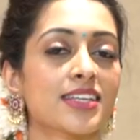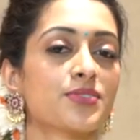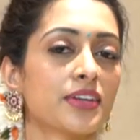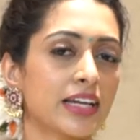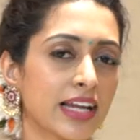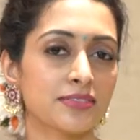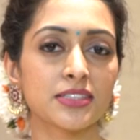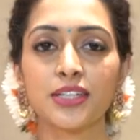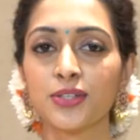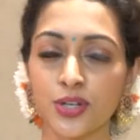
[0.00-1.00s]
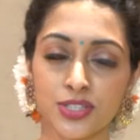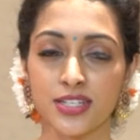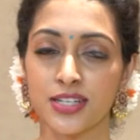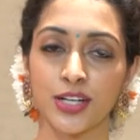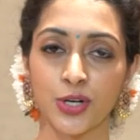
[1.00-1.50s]
నెక్స్ట్ వెరీ లవ్లీ అండ్
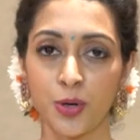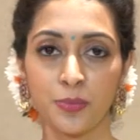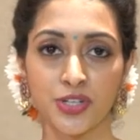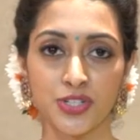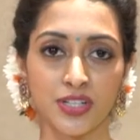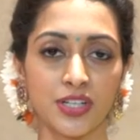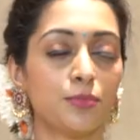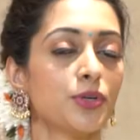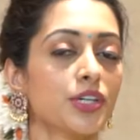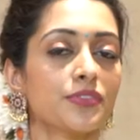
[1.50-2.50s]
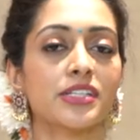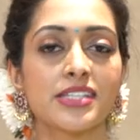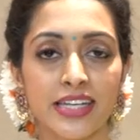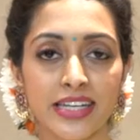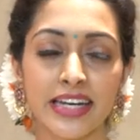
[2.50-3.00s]
గార్జెస్ కలర్ కాంబినేషన్ అండి బ్యూటిఫుల్
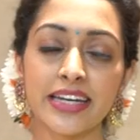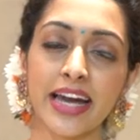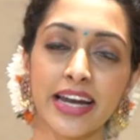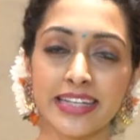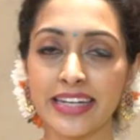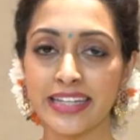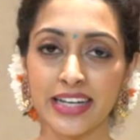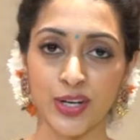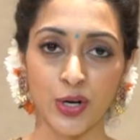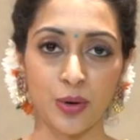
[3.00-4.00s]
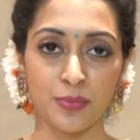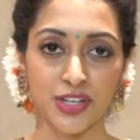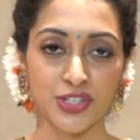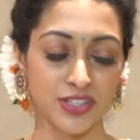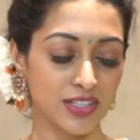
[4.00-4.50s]
సీ గ్రీన్ అండ్ గ్రీన్ కలర్
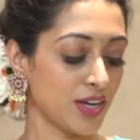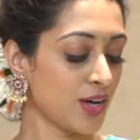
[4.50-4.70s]
కాంబినేషన్